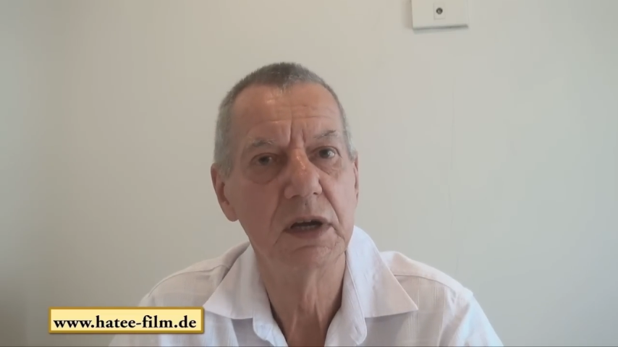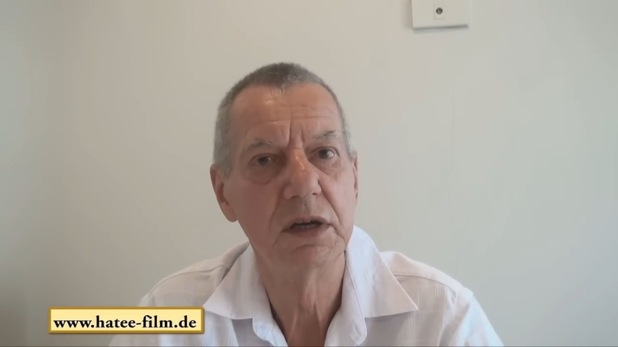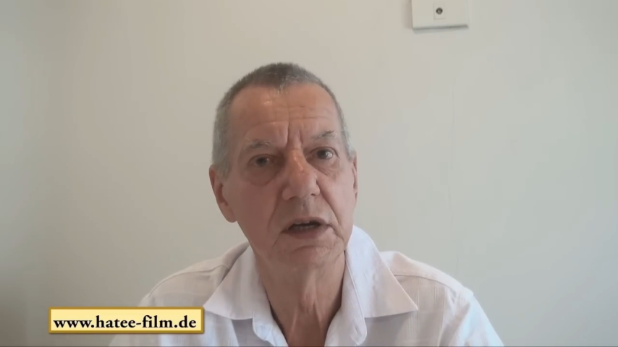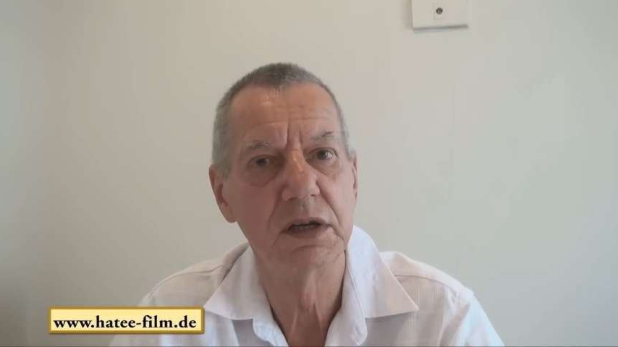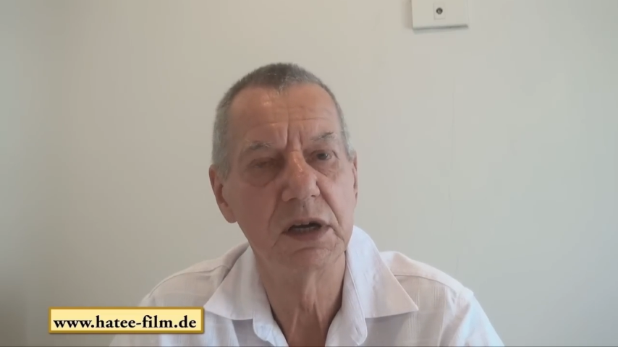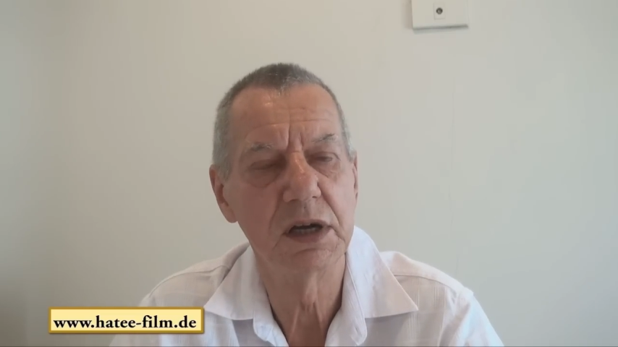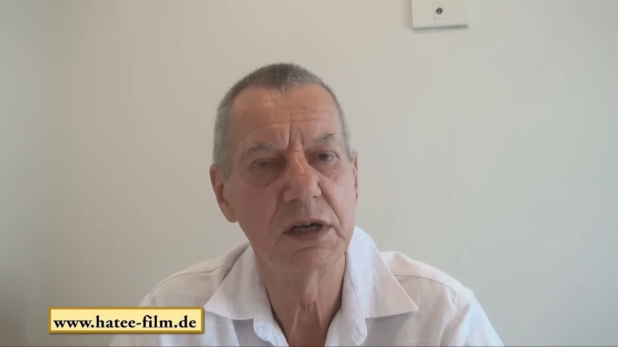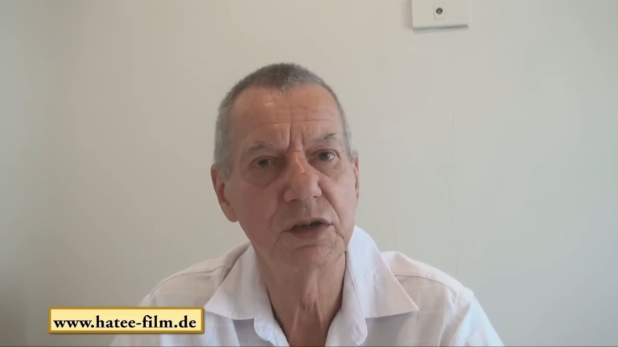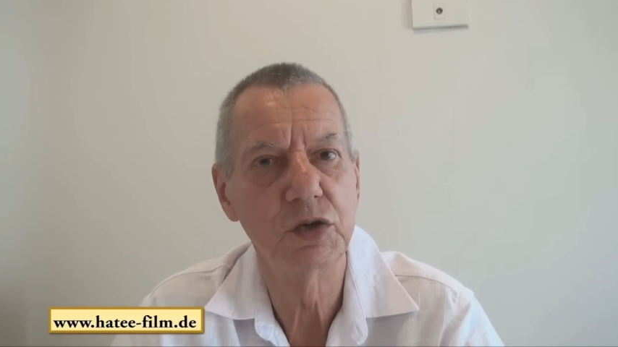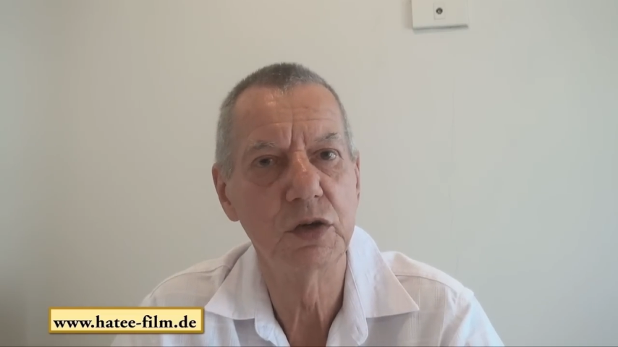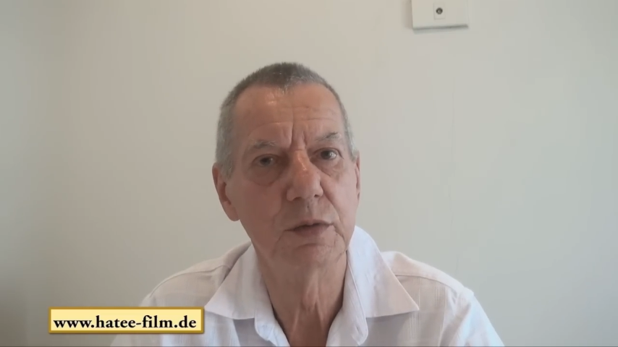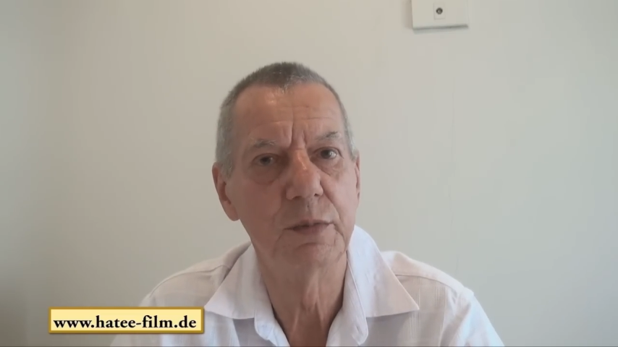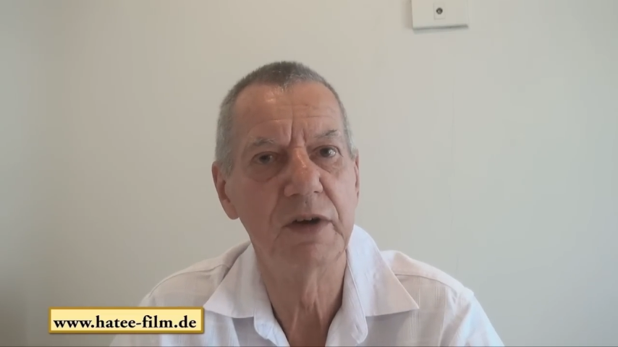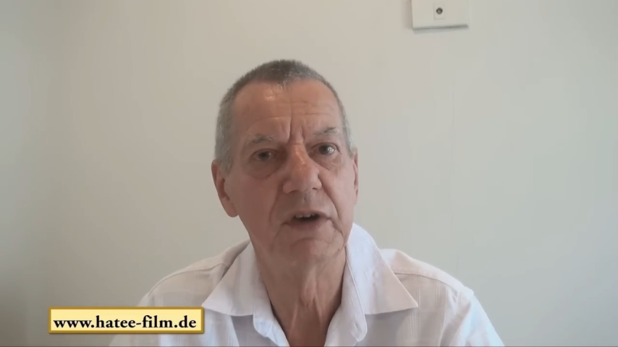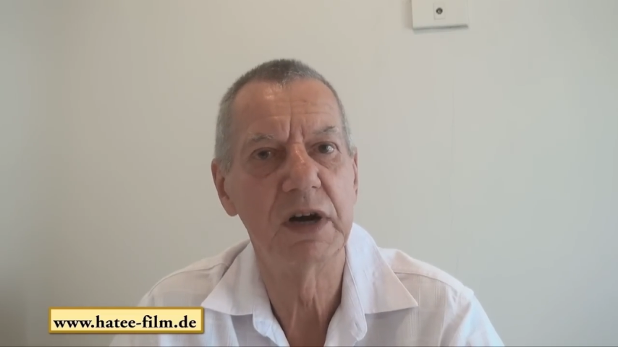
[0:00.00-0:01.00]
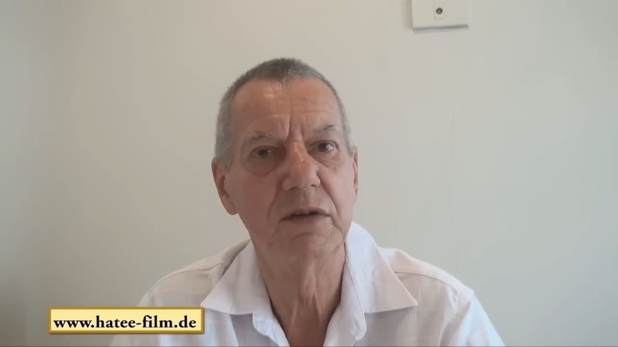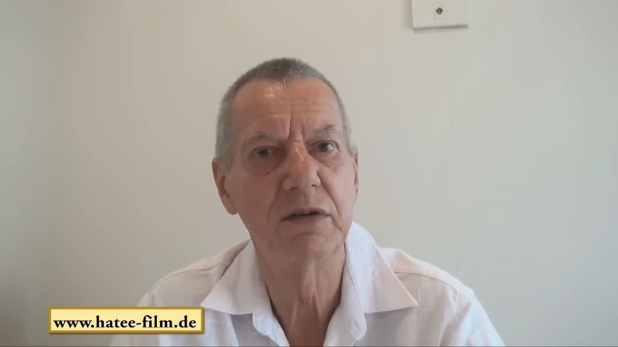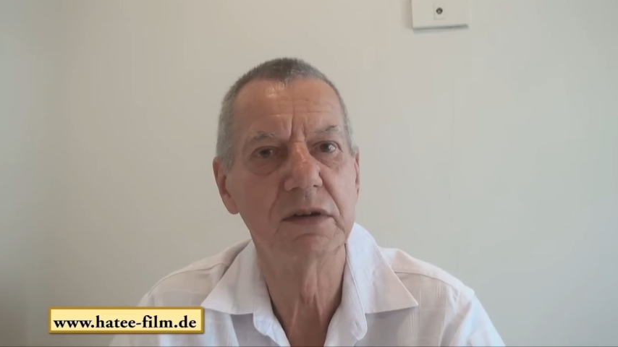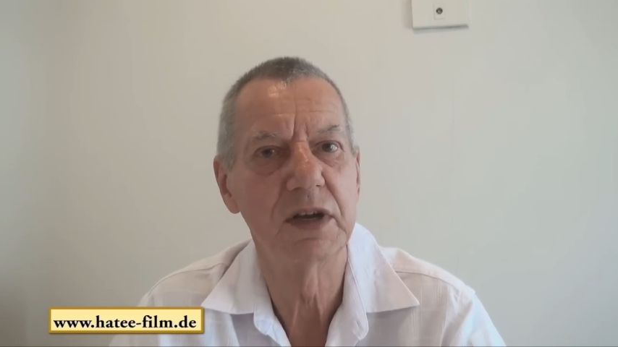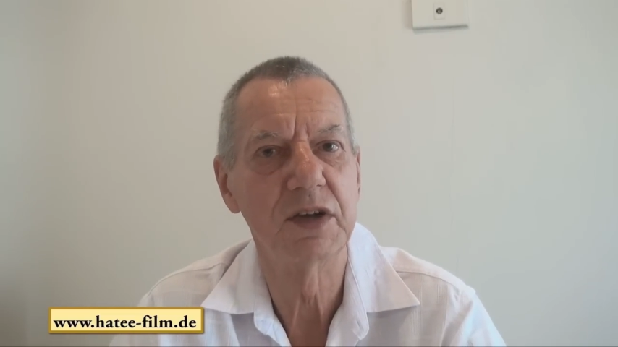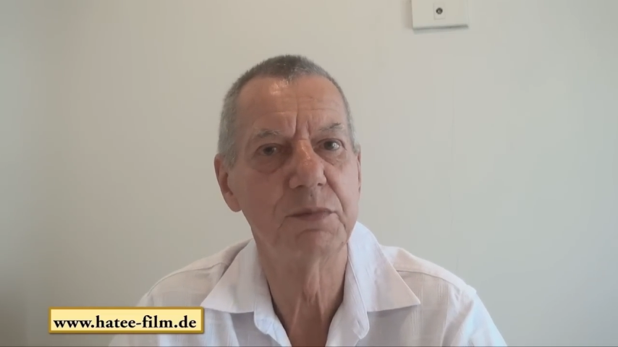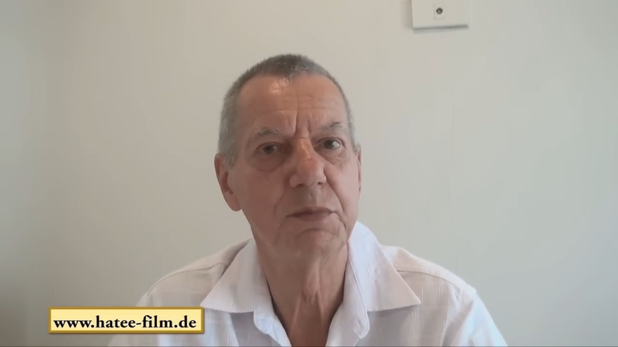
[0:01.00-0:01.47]
die technische
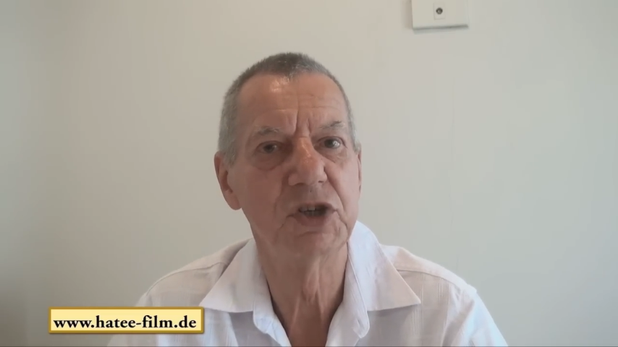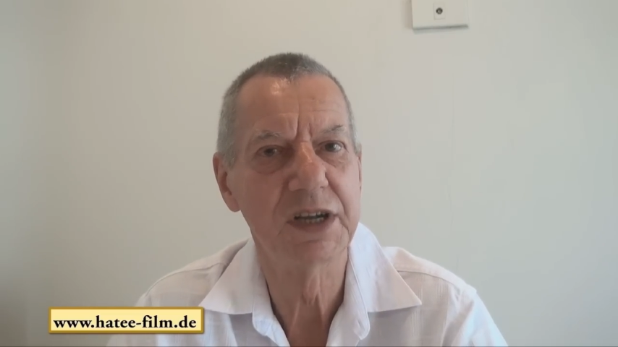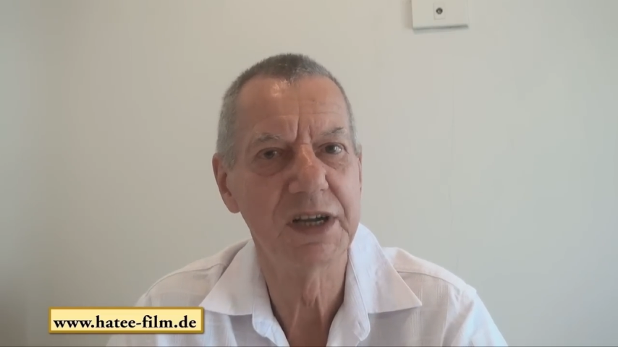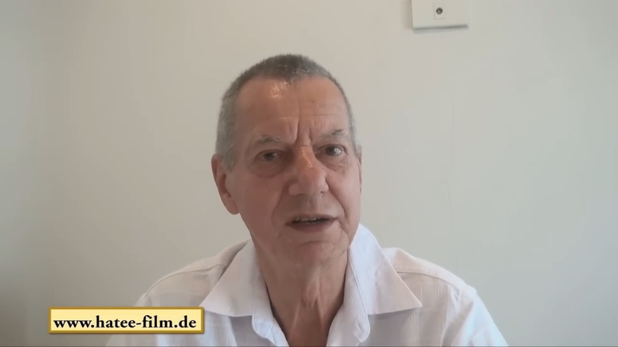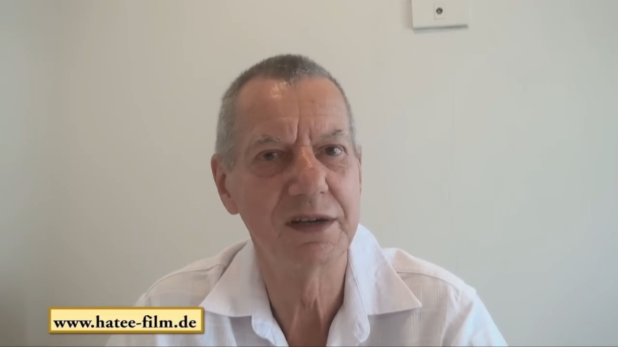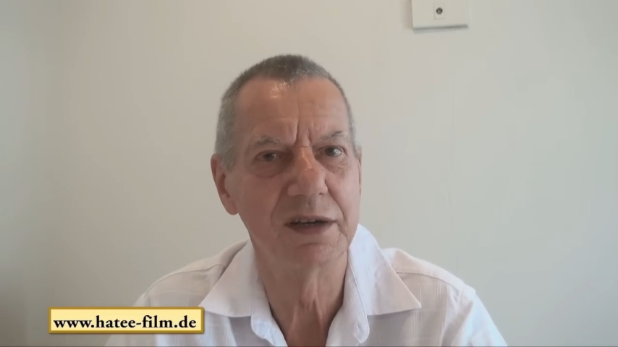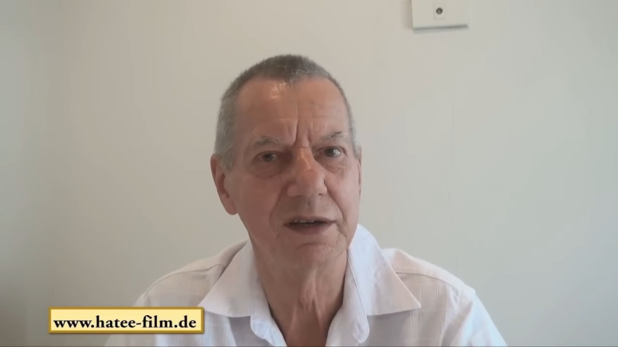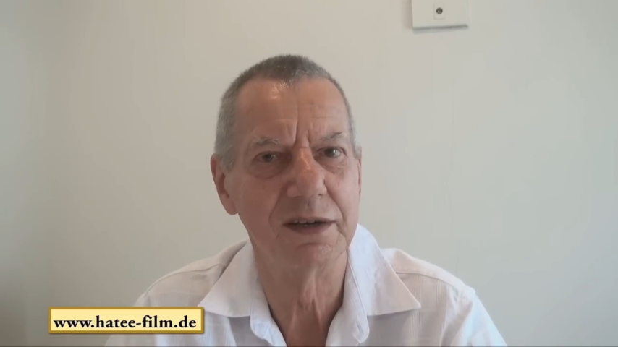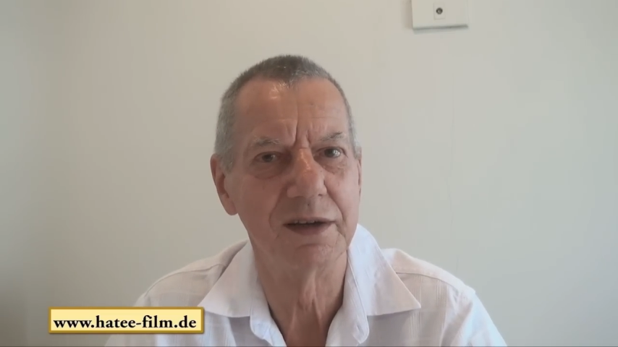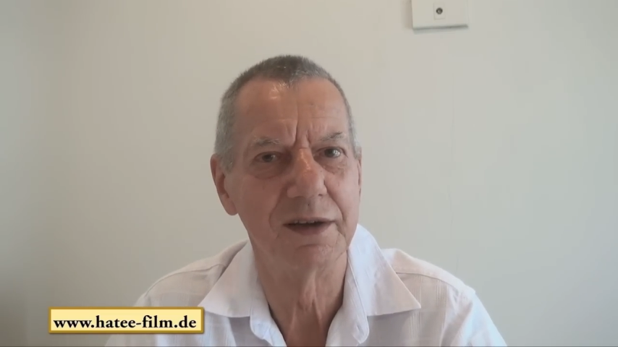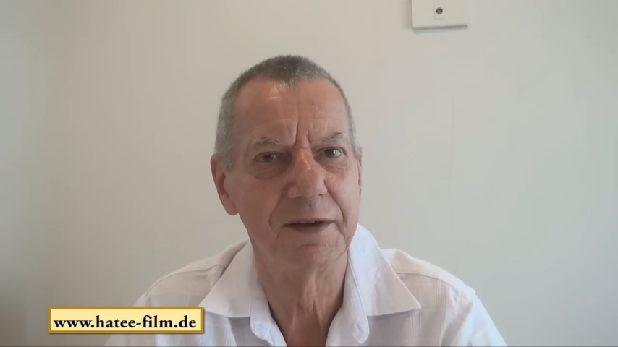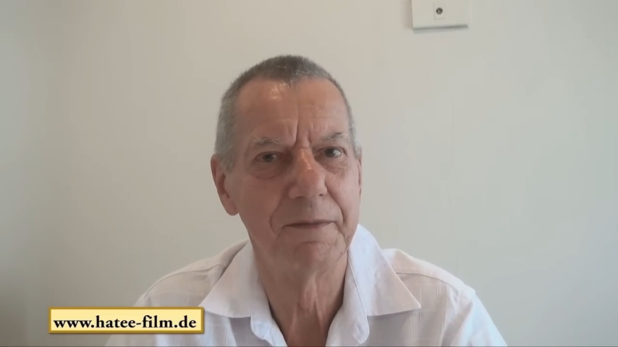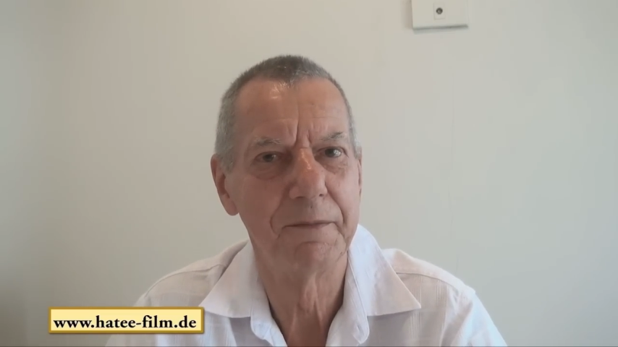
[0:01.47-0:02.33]
Überwachung das bestätigen.